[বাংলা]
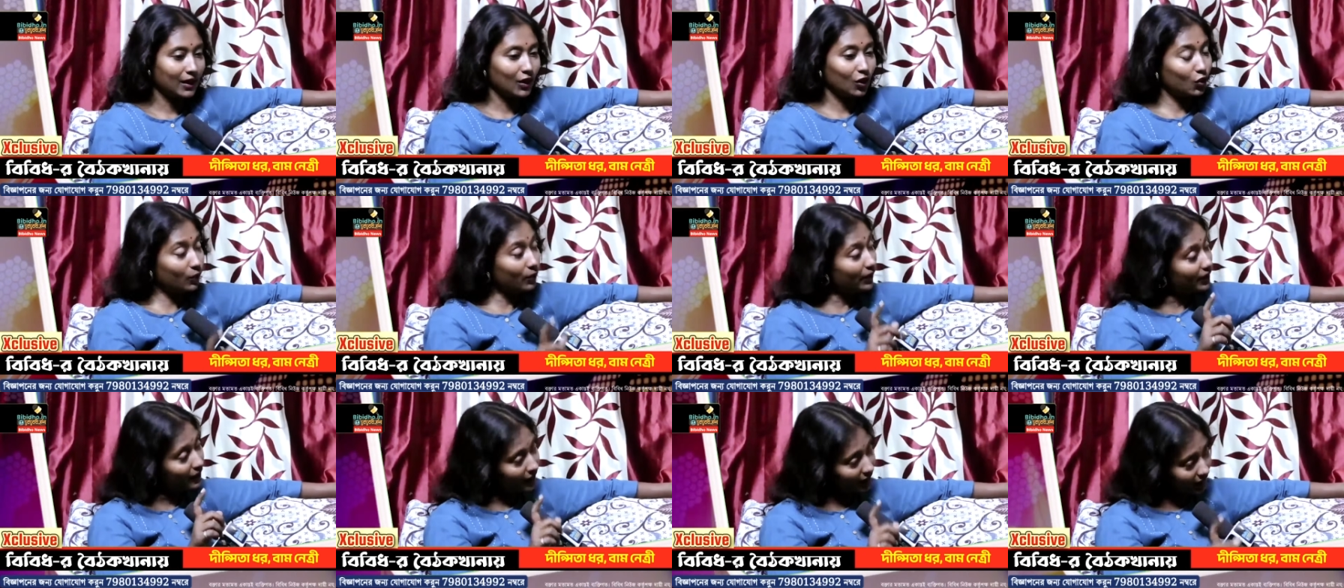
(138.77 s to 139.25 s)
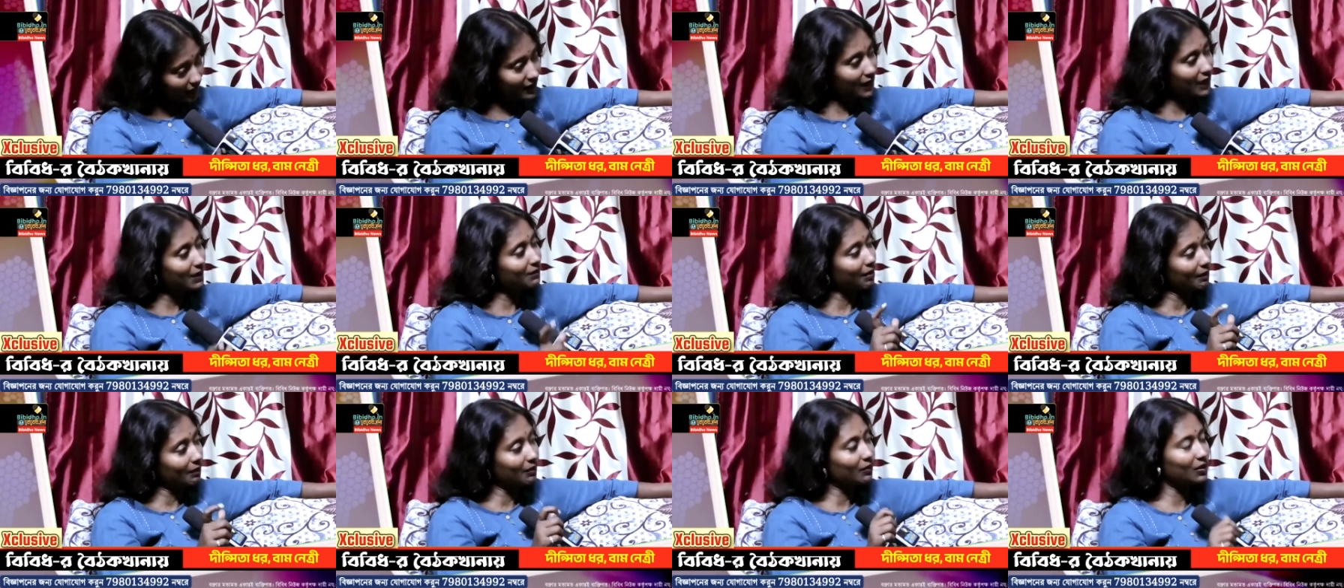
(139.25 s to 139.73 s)
খুব
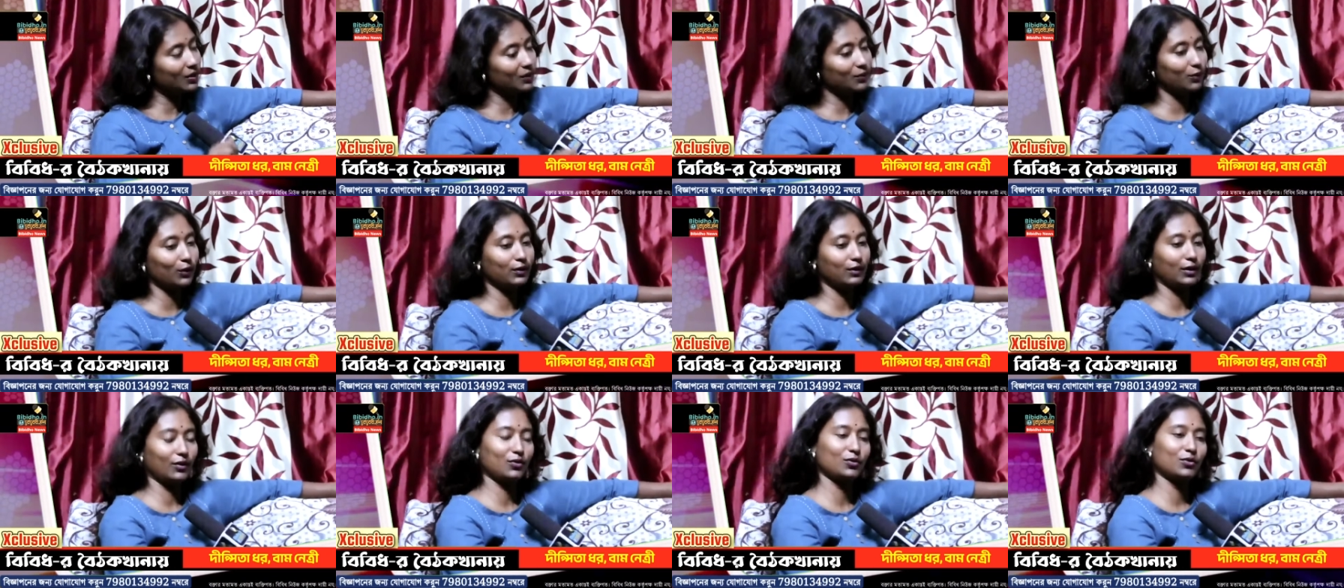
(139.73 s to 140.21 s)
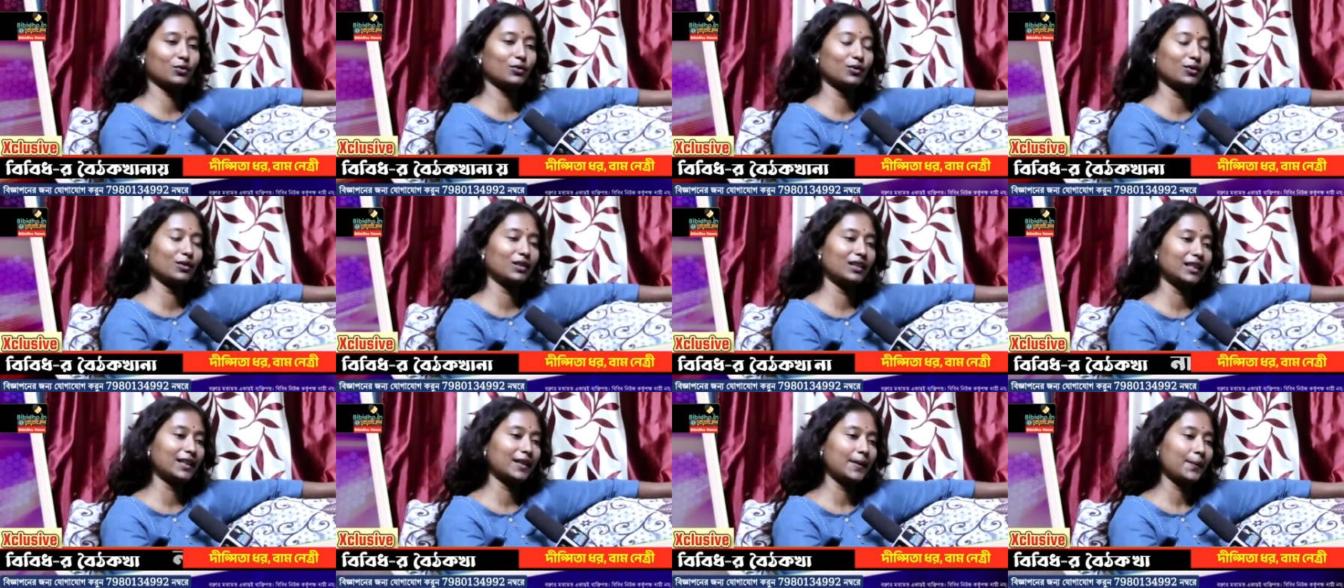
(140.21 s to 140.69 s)
ইন্টারেস্টিং ভাবে উনি বলতে শুরু
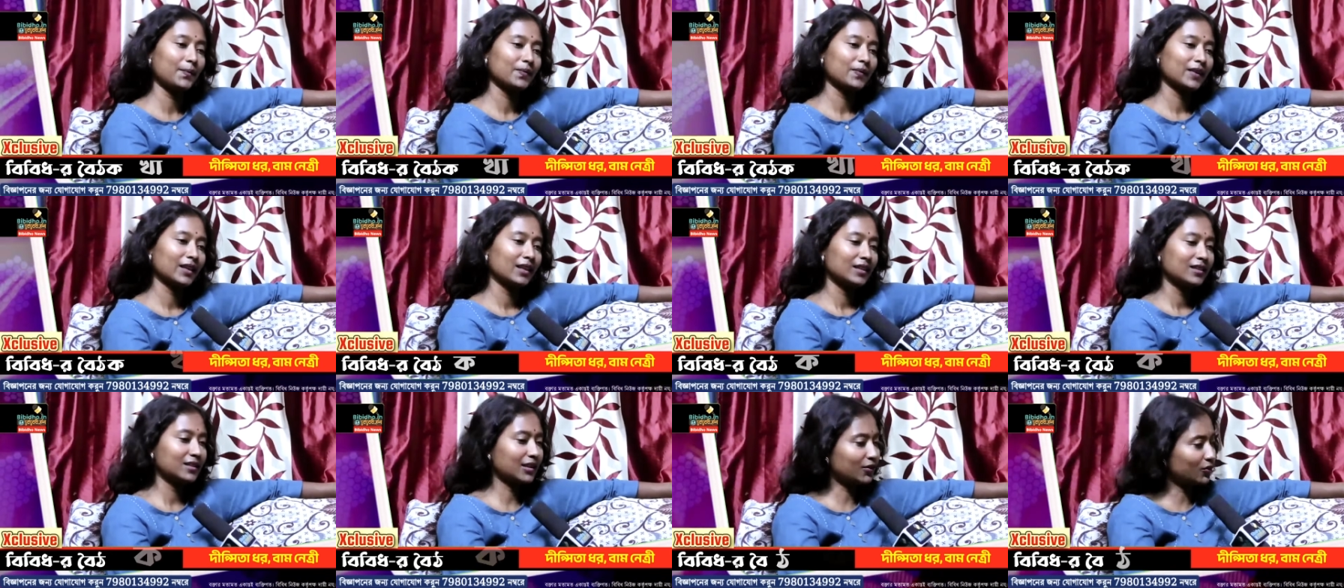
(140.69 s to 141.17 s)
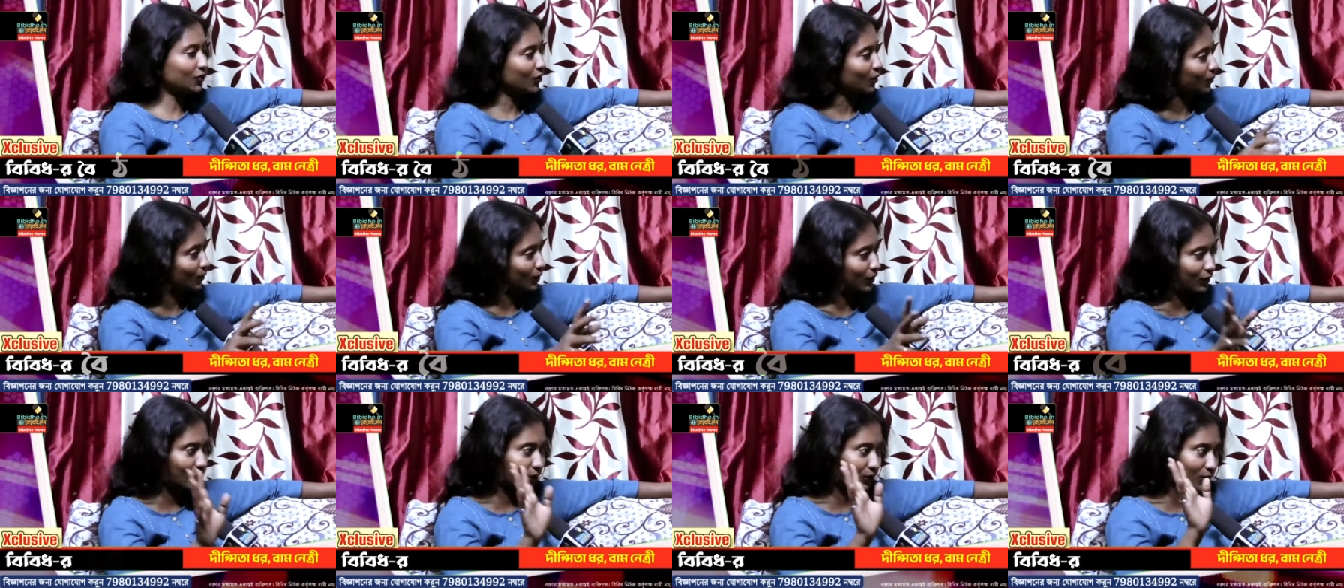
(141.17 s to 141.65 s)
করলেন যে
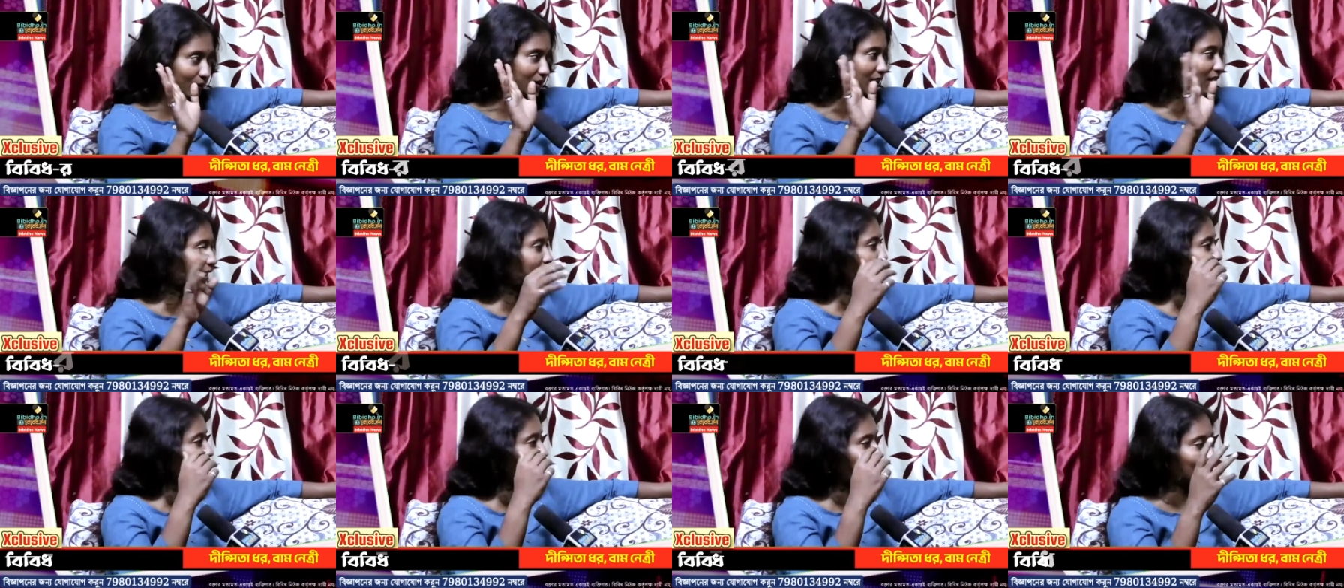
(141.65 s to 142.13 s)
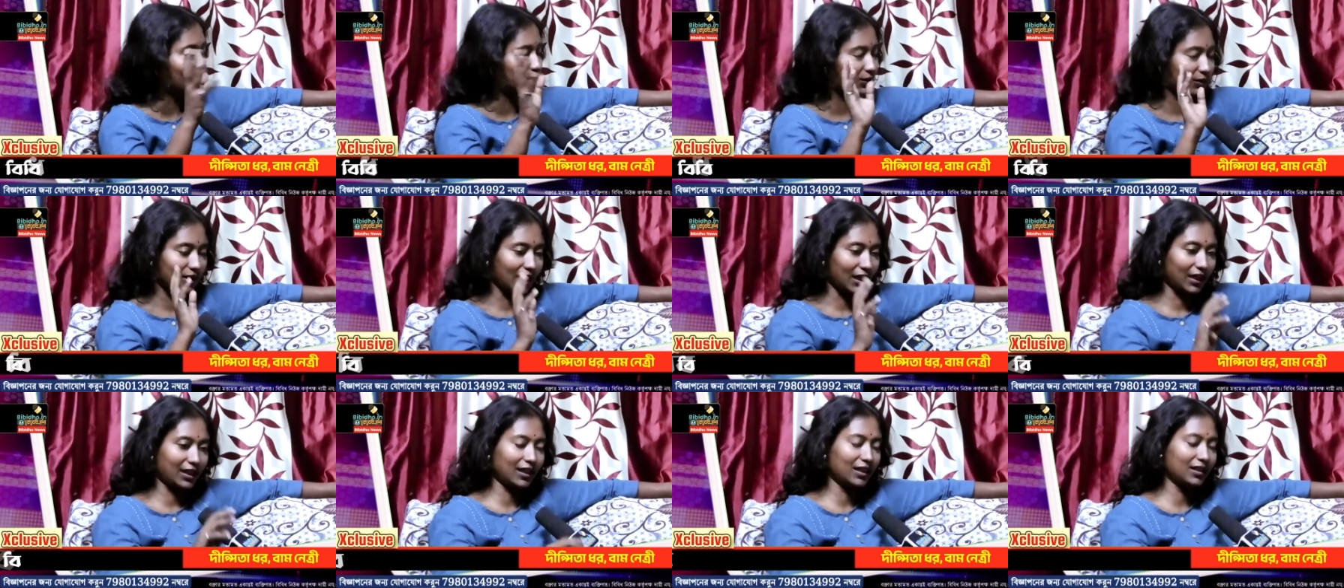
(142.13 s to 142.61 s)
তৃণমূল তো গুন্ডা তৃণমূল তো
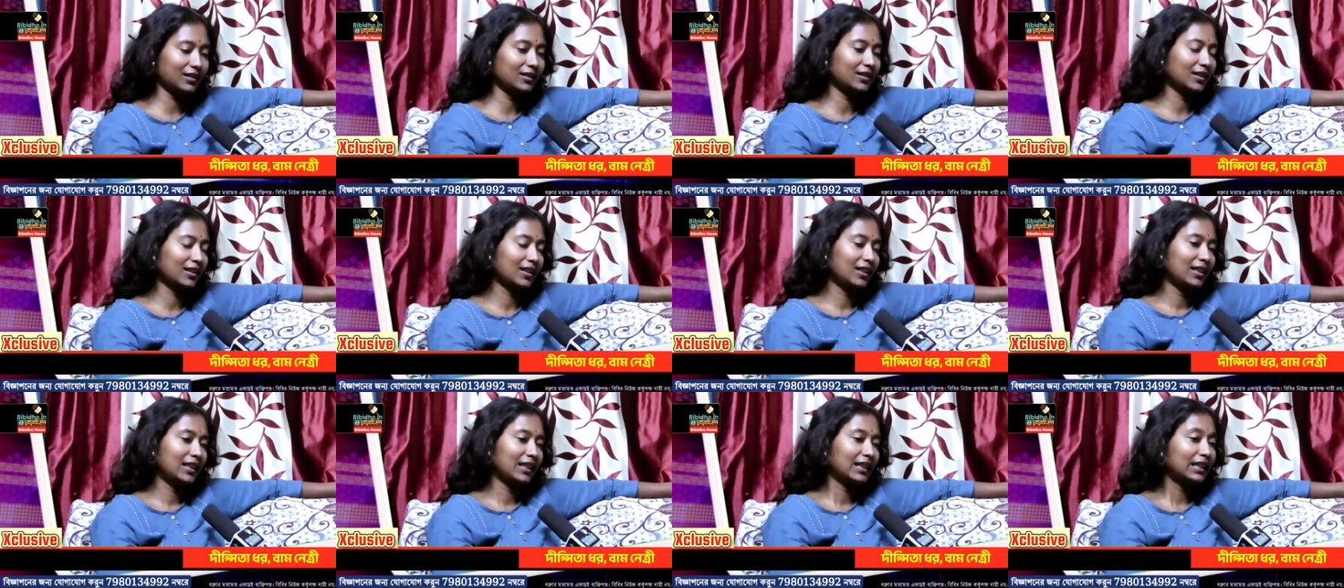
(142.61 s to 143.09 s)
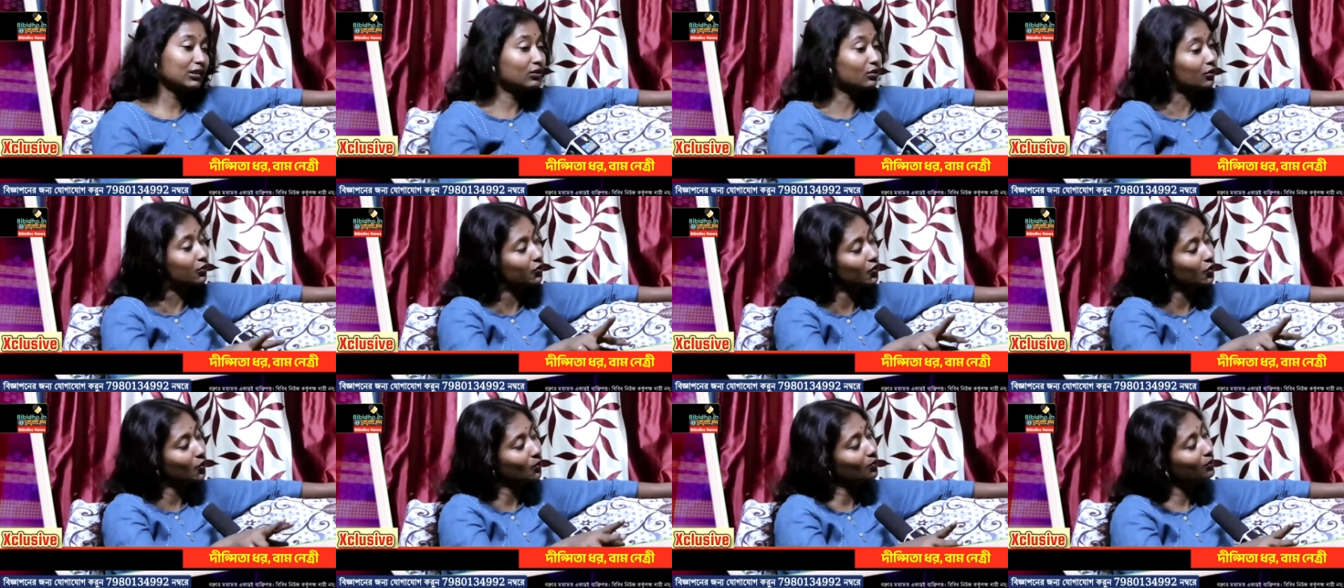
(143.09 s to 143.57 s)
ডাকাত কিন্তু
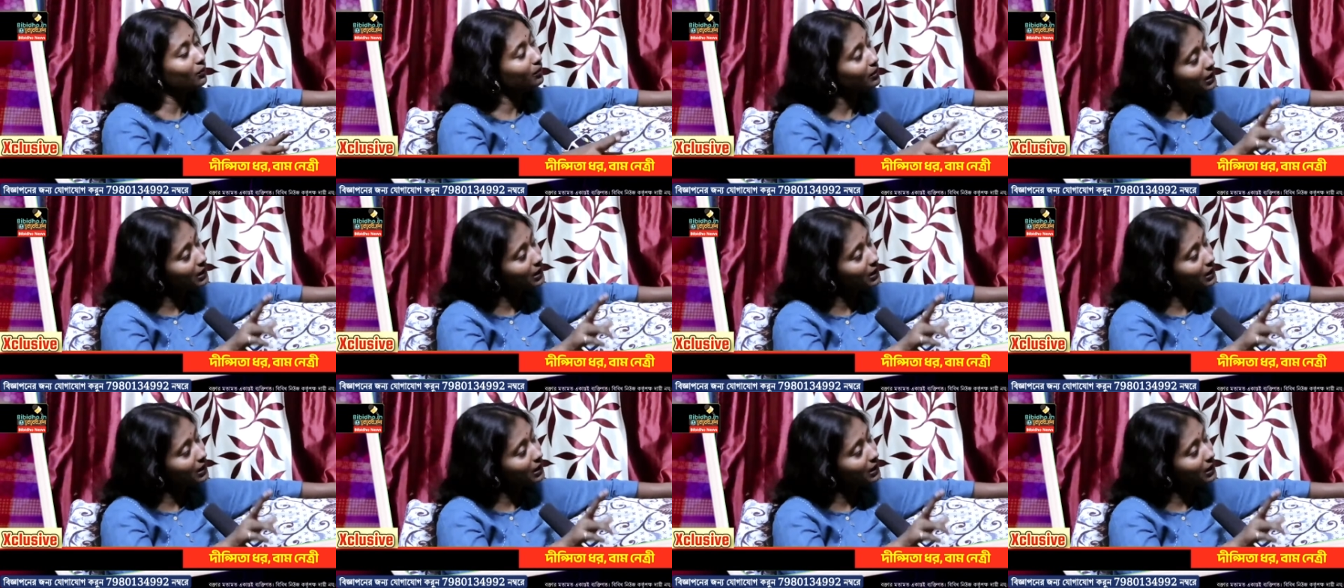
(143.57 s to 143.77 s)
তৃণমূল